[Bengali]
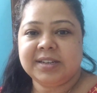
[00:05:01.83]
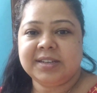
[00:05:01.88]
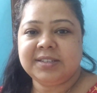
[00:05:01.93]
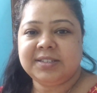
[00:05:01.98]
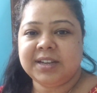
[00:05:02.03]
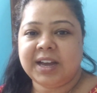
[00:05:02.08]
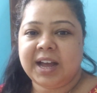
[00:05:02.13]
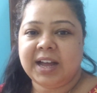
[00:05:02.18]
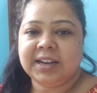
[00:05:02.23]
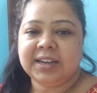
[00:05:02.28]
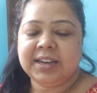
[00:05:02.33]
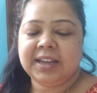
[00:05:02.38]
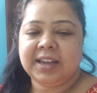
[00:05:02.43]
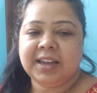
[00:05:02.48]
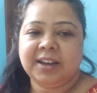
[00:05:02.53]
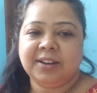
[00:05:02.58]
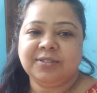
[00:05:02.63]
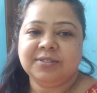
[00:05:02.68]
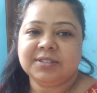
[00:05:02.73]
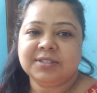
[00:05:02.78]
চা নিয়ে
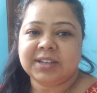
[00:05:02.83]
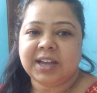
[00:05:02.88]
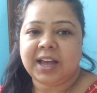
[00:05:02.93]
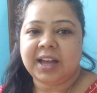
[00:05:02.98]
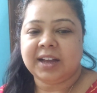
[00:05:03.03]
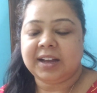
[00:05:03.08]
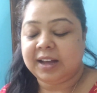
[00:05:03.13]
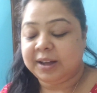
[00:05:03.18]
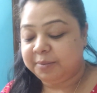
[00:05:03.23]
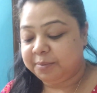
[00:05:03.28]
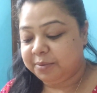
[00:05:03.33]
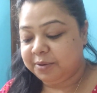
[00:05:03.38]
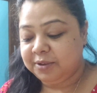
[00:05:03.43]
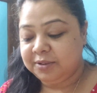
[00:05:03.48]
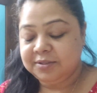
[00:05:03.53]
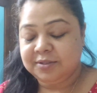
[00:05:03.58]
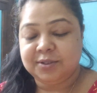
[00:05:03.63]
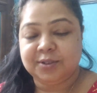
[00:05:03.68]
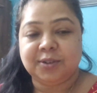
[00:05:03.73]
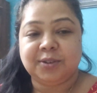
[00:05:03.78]
এখন চা খাবো
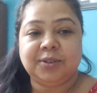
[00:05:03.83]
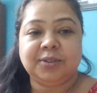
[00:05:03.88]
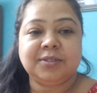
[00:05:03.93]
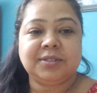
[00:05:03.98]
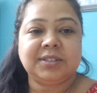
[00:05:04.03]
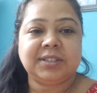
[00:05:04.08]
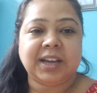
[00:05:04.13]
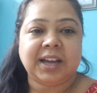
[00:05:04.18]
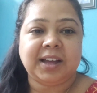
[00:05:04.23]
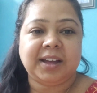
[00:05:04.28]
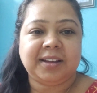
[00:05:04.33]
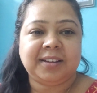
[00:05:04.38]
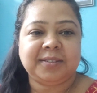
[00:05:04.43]
তো চা